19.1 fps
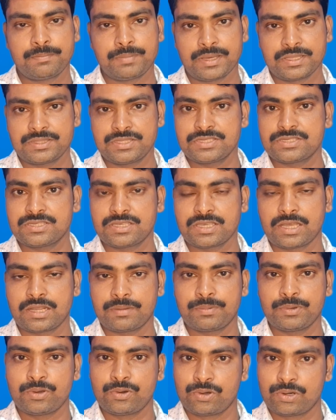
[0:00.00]
पैंतीस हज़ार
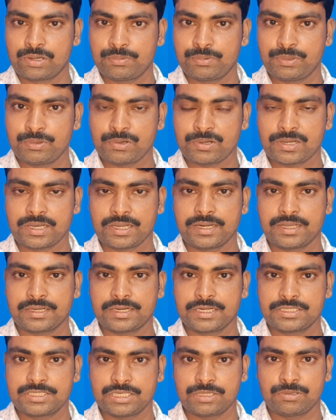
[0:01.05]
रुपये और भी वो खाने
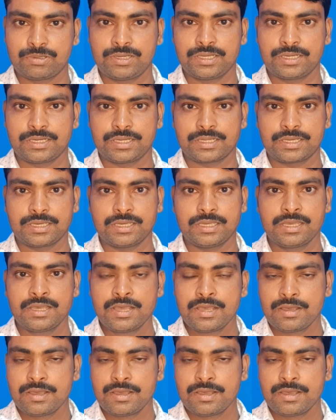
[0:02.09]
खर्चे को लेकर के